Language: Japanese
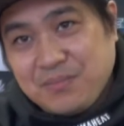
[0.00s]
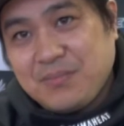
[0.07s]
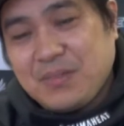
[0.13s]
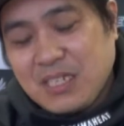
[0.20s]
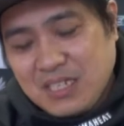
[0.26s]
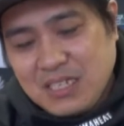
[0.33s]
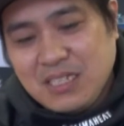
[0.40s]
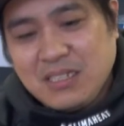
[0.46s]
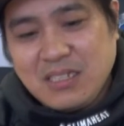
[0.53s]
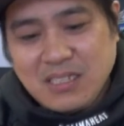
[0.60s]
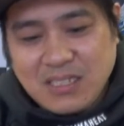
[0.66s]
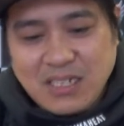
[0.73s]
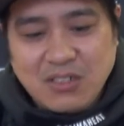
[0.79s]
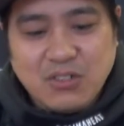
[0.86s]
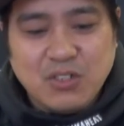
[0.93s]
で切って
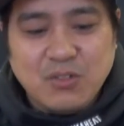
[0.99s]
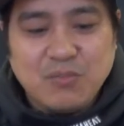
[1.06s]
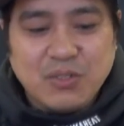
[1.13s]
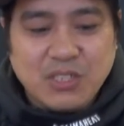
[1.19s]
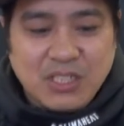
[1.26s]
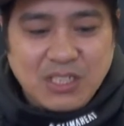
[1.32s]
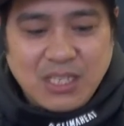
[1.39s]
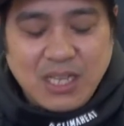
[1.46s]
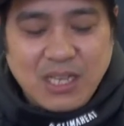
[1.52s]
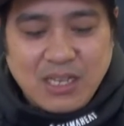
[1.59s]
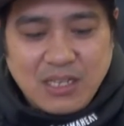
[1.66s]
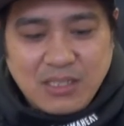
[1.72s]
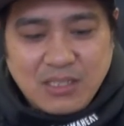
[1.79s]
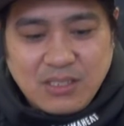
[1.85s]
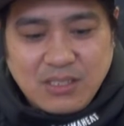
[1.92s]
3グループにして
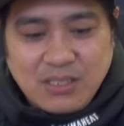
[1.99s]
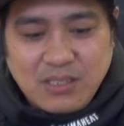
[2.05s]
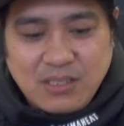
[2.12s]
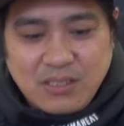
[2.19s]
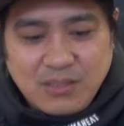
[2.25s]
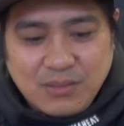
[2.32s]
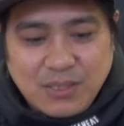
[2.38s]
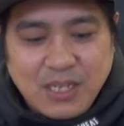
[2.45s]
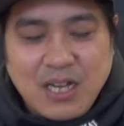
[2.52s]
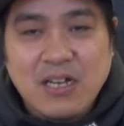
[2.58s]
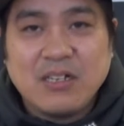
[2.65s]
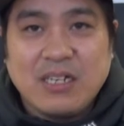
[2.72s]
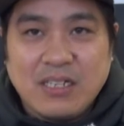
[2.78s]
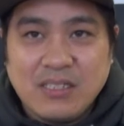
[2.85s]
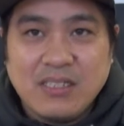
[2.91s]
つ2
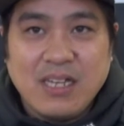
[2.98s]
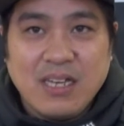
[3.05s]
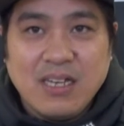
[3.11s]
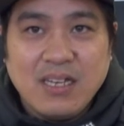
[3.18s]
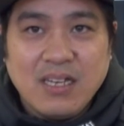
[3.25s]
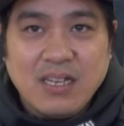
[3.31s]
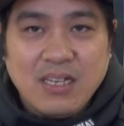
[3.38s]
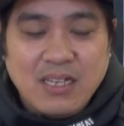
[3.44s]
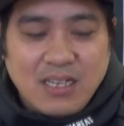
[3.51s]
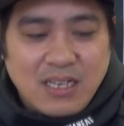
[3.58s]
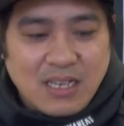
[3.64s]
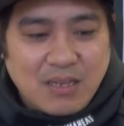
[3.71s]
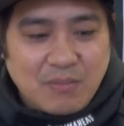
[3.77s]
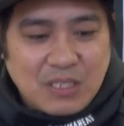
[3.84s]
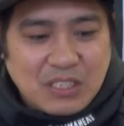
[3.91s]
学年ですね、うんうん、
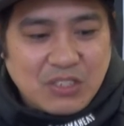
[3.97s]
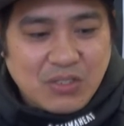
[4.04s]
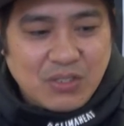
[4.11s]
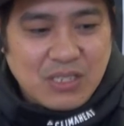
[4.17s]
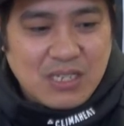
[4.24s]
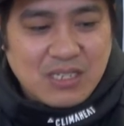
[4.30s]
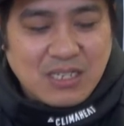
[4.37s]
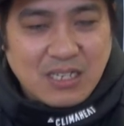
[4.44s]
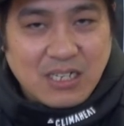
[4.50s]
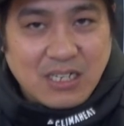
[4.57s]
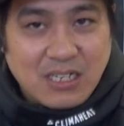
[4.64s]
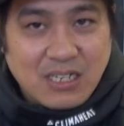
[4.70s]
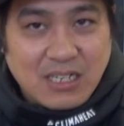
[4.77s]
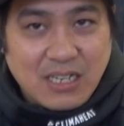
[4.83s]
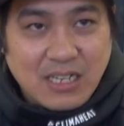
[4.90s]
えー、未就学か
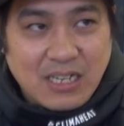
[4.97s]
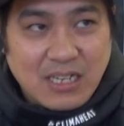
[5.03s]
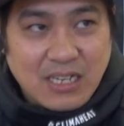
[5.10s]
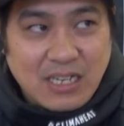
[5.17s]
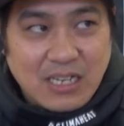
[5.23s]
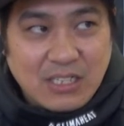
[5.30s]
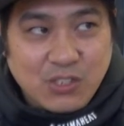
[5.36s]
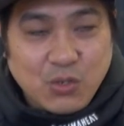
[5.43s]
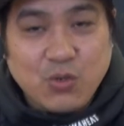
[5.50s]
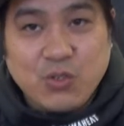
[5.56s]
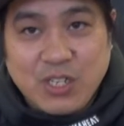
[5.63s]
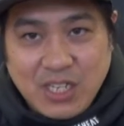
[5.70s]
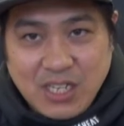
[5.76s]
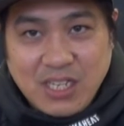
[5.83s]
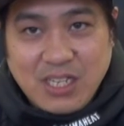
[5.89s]
ら、えー、小
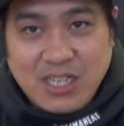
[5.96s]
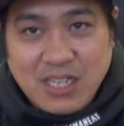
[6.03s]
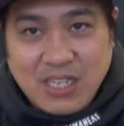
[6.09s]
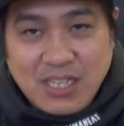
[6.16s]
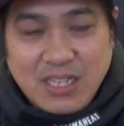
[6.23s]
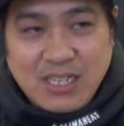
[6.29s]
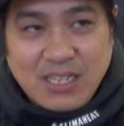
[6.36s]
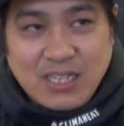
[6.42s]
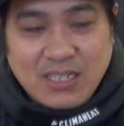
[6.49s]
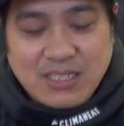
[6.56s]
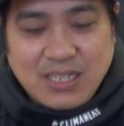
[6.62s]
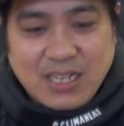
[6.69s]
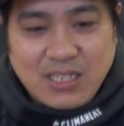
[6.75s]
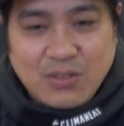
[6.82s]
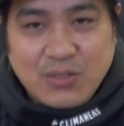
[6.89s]
2、はい、
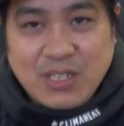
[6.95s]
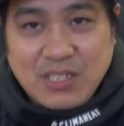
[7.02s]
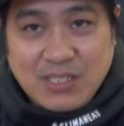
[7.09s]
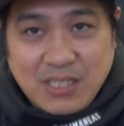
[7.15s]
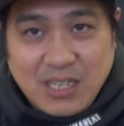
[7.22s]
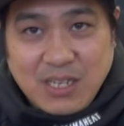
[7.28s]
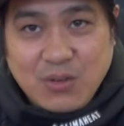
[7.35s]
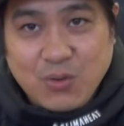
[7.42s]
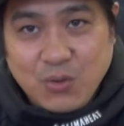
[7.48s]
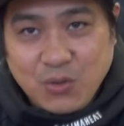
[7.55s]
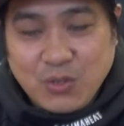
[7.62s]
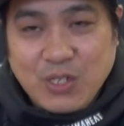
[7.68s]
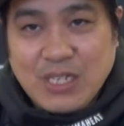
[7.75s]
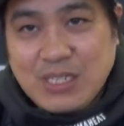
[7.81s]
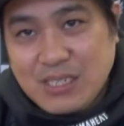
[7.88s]
34年生
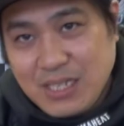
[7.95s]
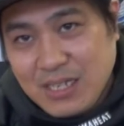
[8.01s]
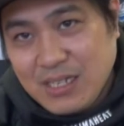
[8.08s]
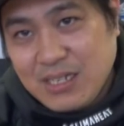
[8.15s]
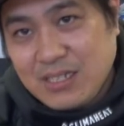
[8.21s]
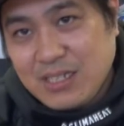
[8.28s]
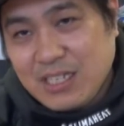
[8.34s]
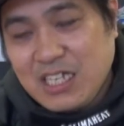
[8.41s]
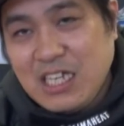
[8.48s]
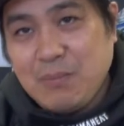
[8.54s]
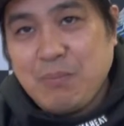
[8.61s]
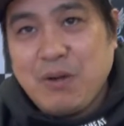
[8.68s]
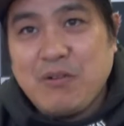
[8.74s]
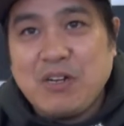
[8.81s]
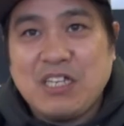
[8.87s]
56年生、うんで
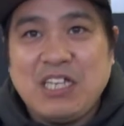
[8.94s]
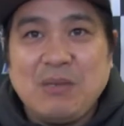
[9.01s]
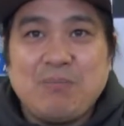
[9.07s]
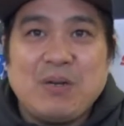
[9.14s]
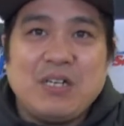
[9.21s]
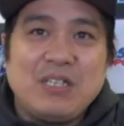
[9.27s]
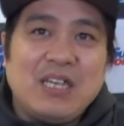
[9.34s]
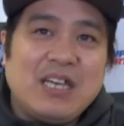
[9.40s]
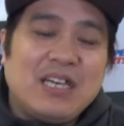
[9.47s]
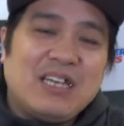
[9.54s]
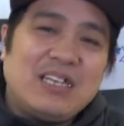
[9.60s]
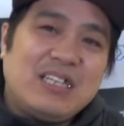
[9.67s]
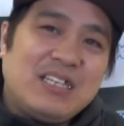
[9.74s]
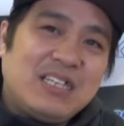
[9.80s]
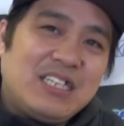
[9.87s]
キーパーはキーパーで
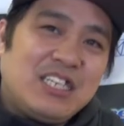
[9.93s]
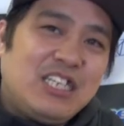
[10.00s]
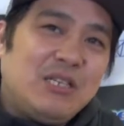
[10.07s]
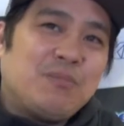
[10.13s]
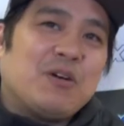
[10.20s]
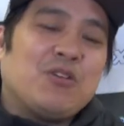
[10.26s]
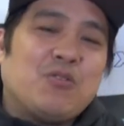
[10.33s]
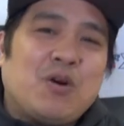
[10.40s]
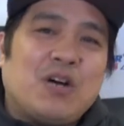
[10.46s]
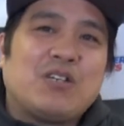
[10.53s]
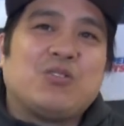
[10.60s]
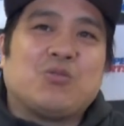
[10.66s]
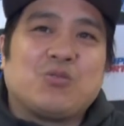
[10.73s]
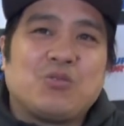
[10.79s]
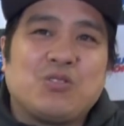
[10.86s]
キーパーの
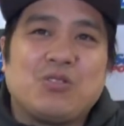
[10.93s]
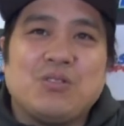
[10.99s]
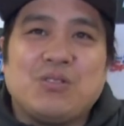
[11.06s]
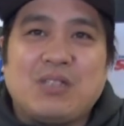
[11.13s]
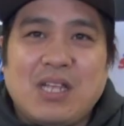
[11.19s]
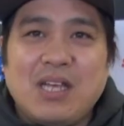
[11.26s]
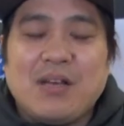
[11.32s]
枠を作って、